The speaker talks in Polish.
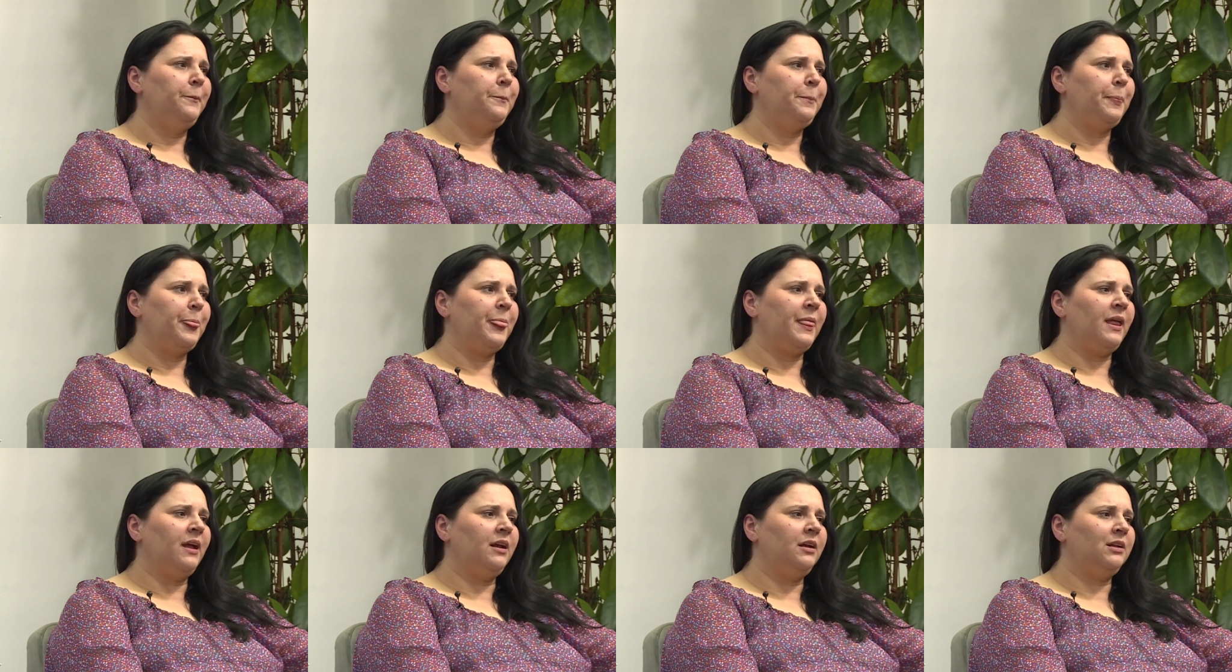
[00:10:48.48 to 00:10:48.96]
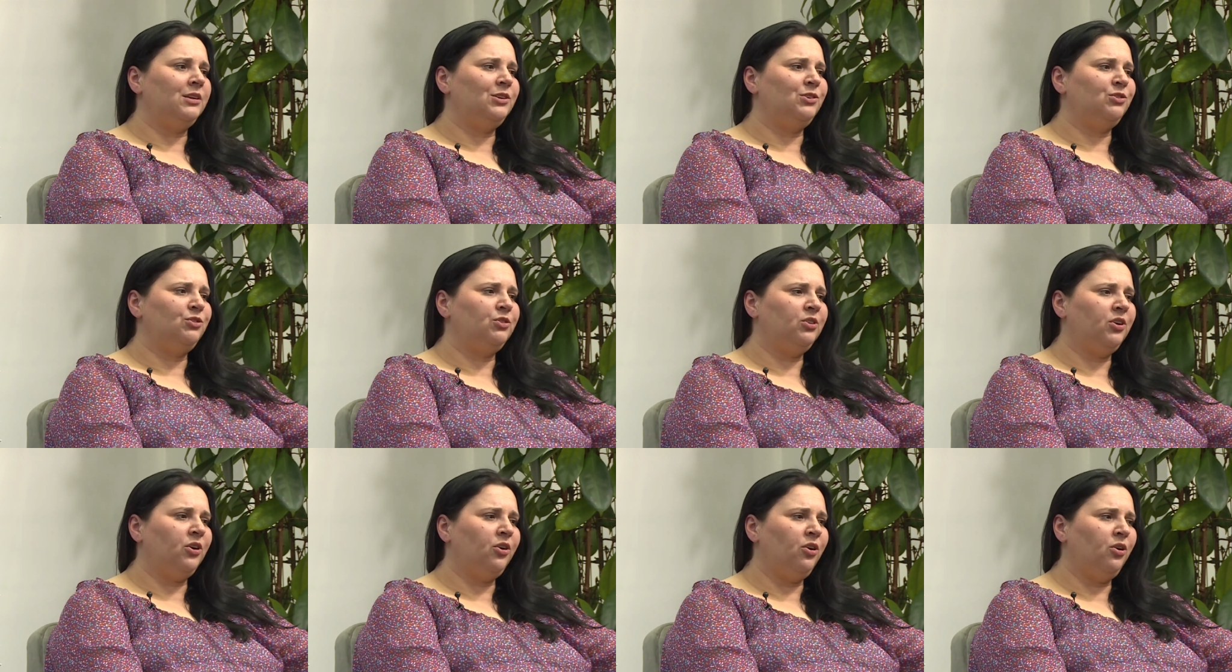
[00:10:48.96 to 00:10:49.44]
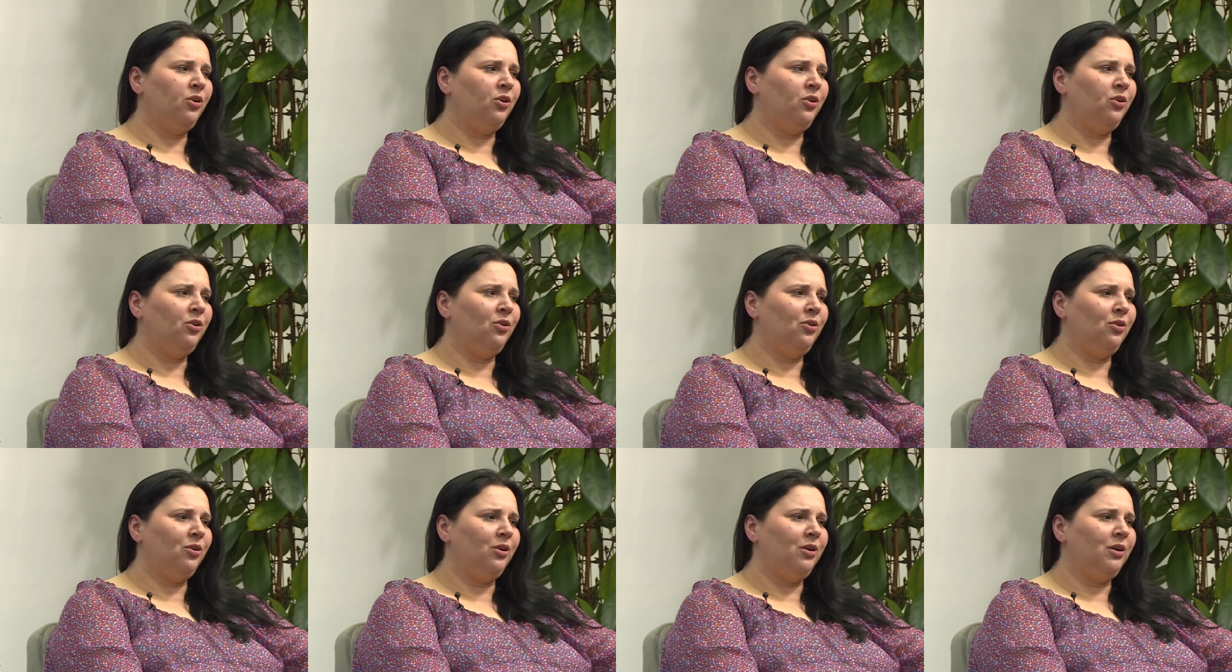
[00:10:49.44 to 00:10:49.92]
e,
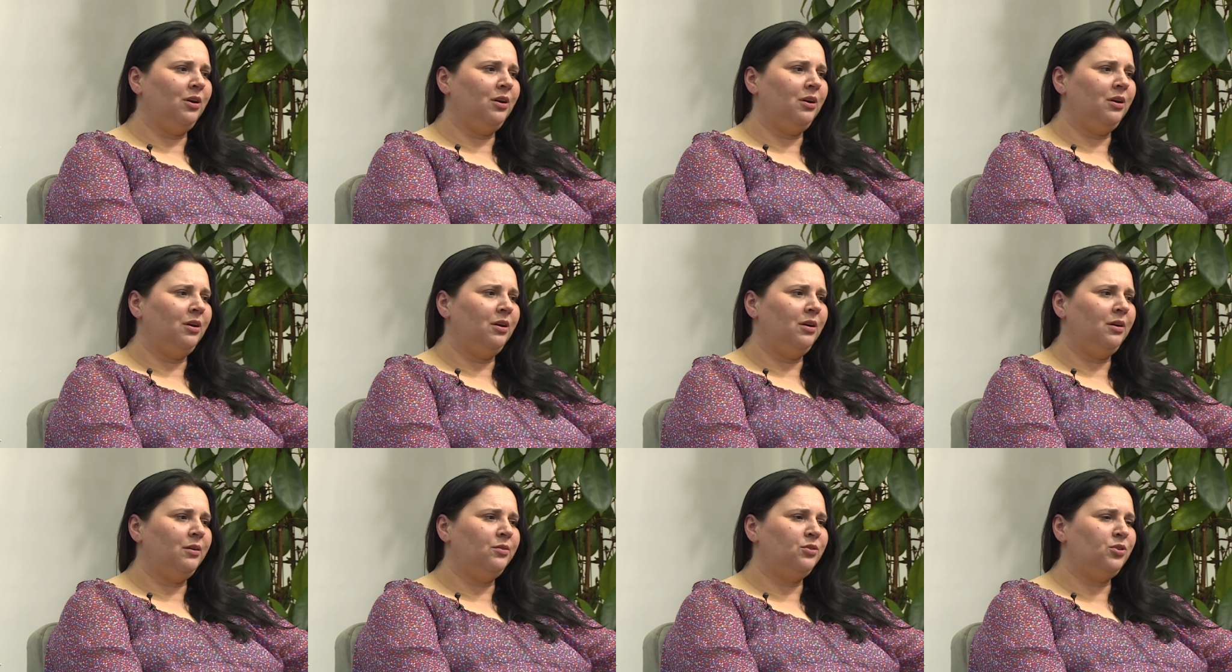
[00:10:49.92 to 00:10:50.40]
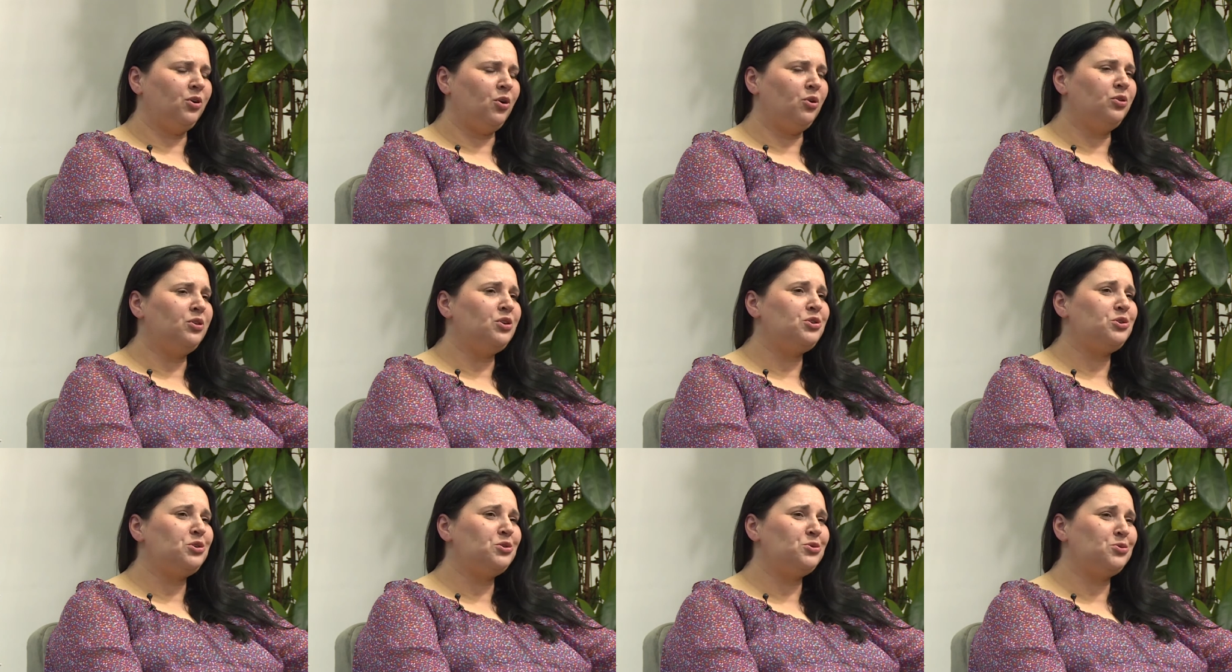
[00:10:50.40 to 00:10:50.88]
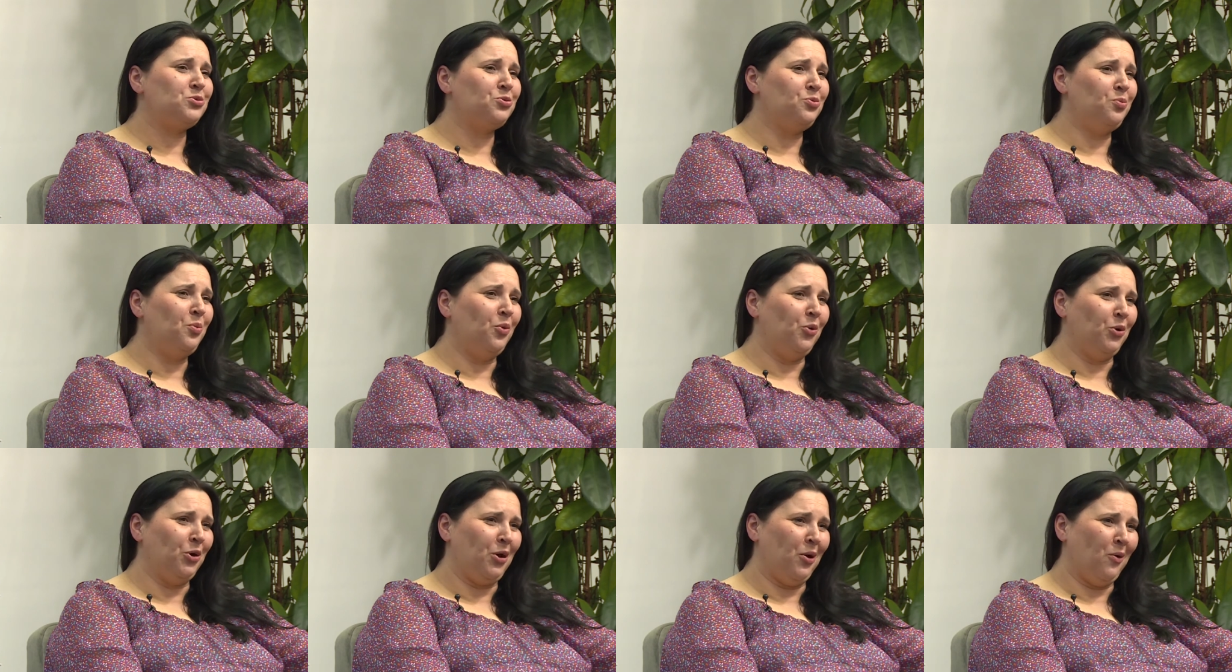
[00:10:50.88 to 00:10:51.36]
to, e, to one się
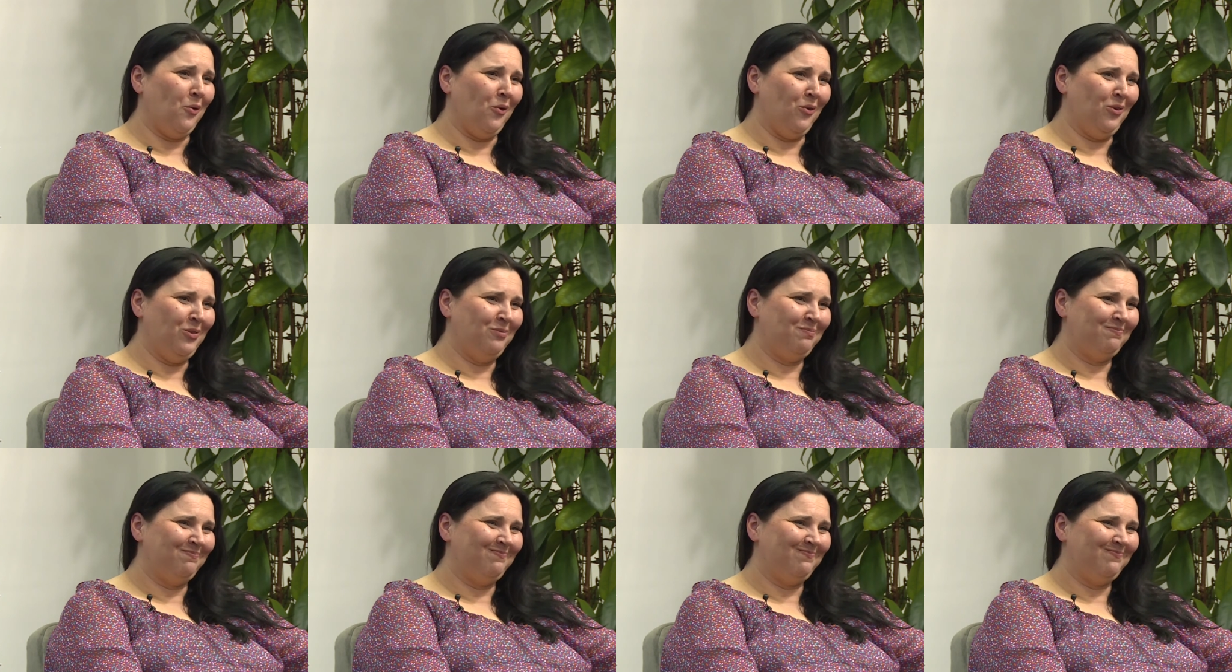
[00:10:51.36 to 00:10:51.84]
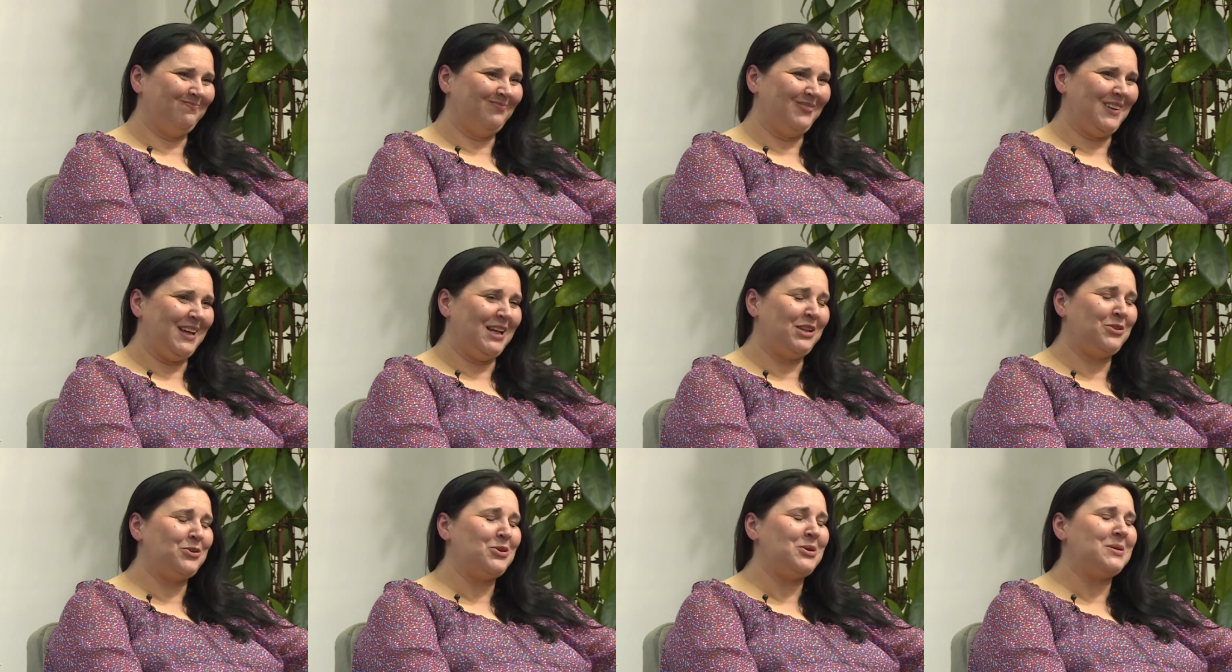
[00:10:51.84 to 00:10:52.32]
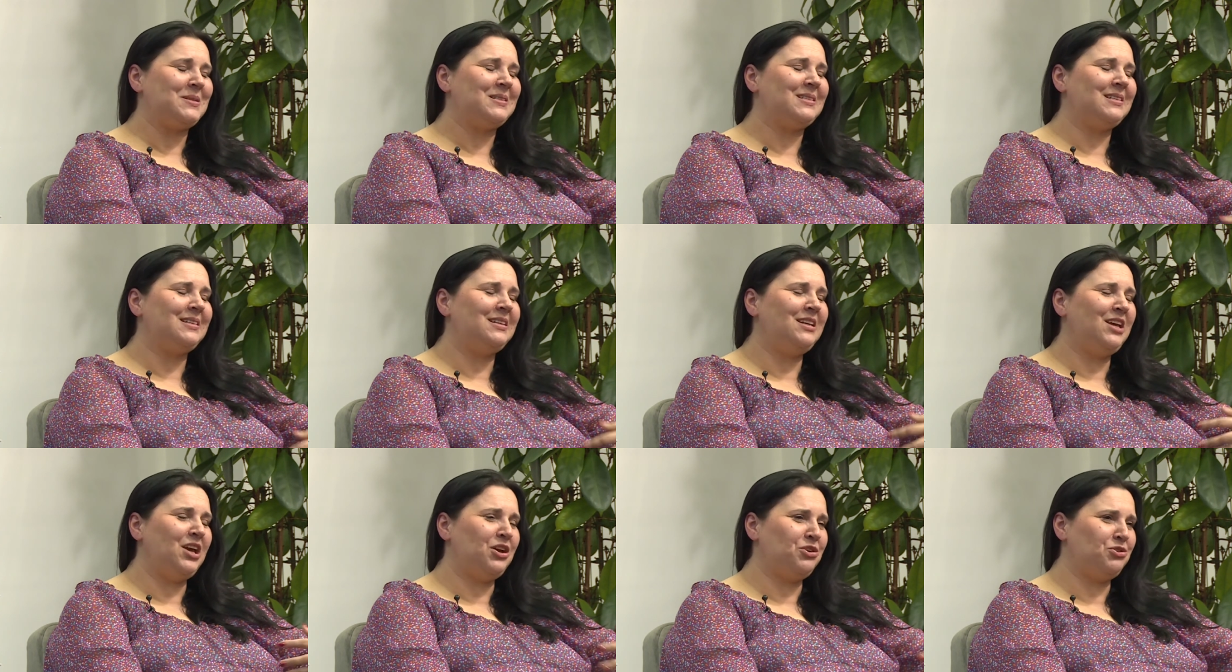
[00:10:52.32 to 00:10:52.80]
sumują i to jest
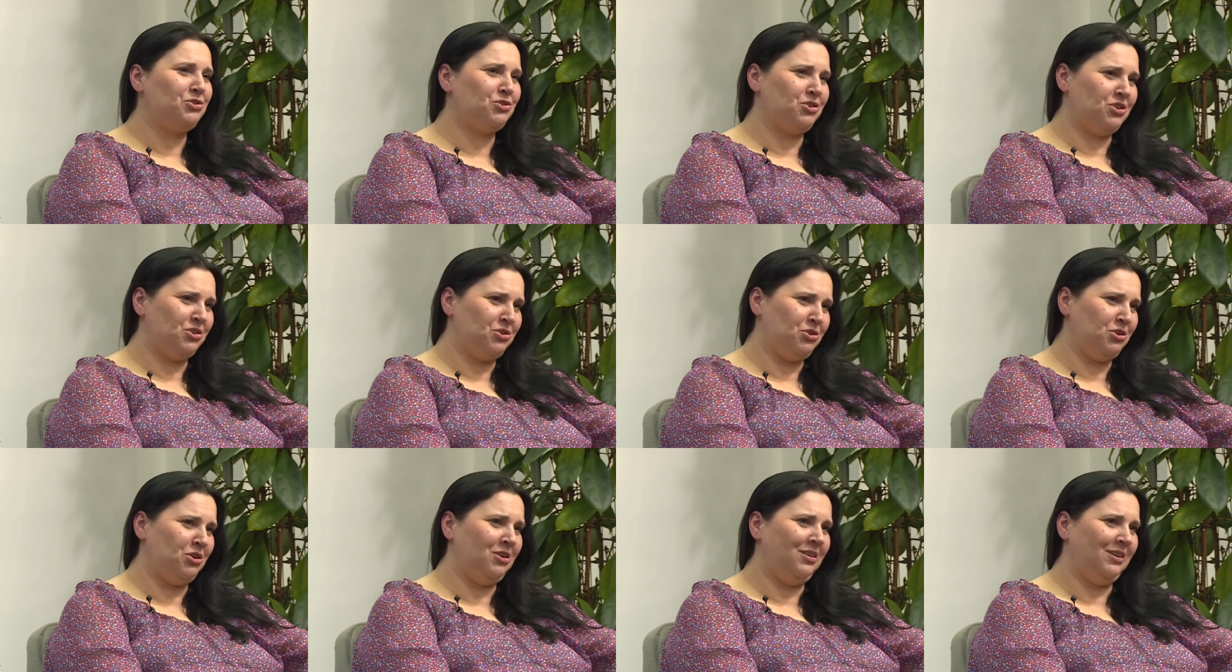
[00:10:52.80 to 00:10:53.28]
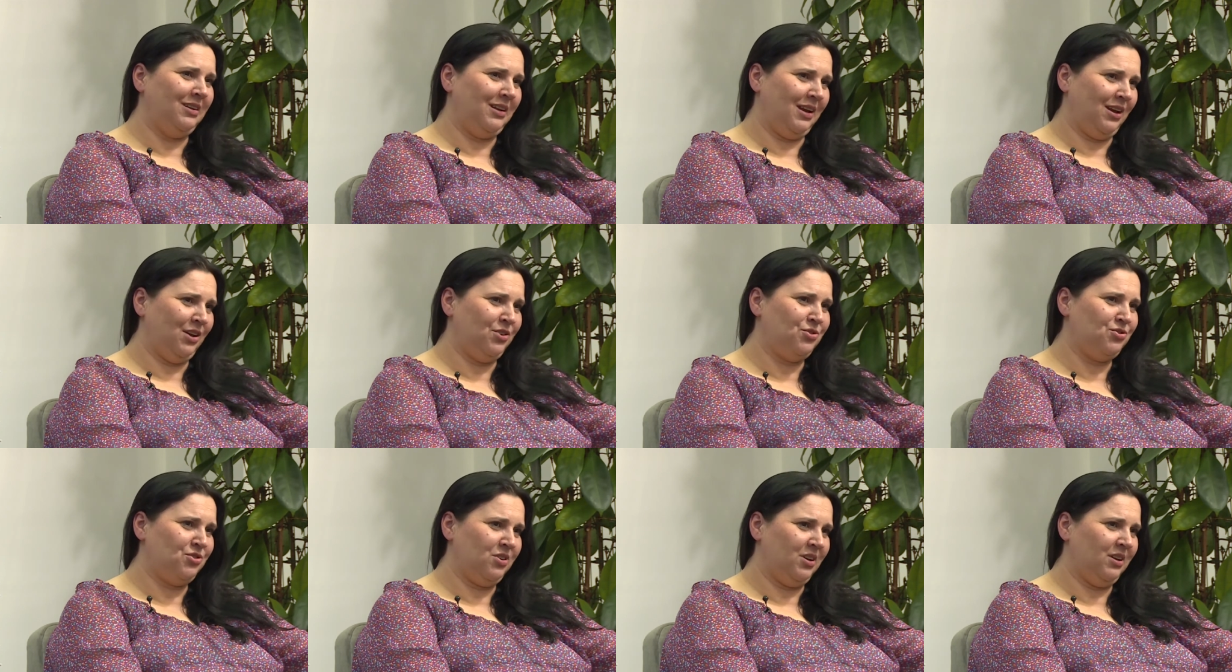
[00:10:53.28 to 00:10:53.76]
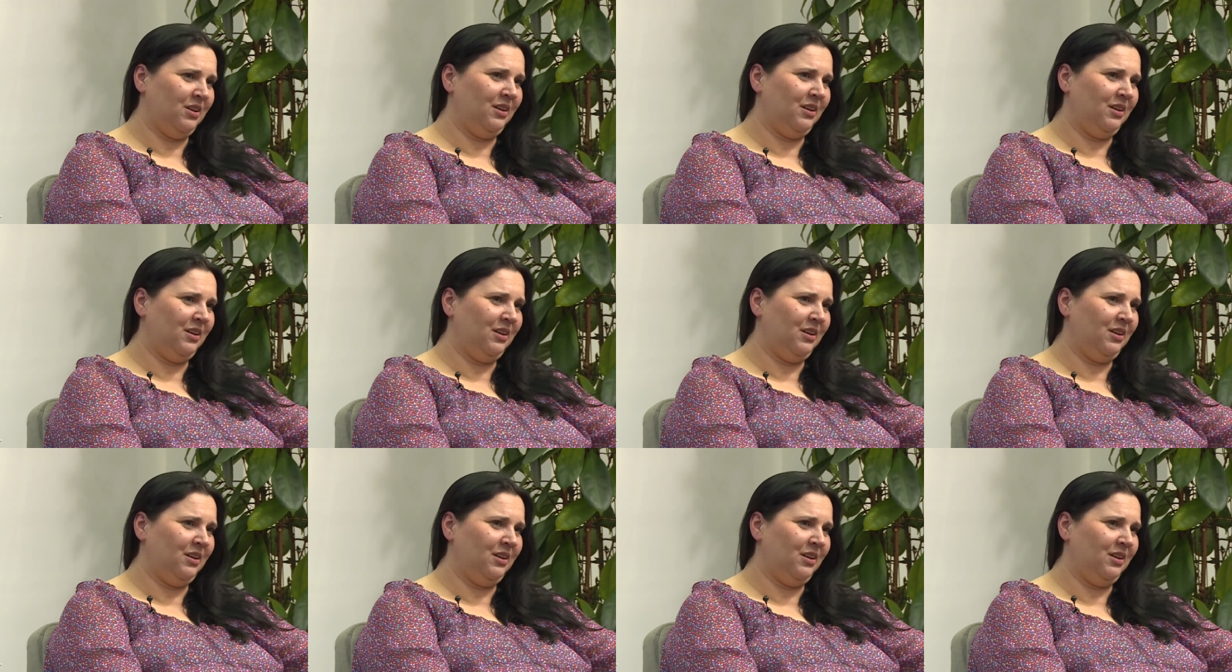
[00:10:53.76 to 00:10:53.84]
jeszcze silniejsze.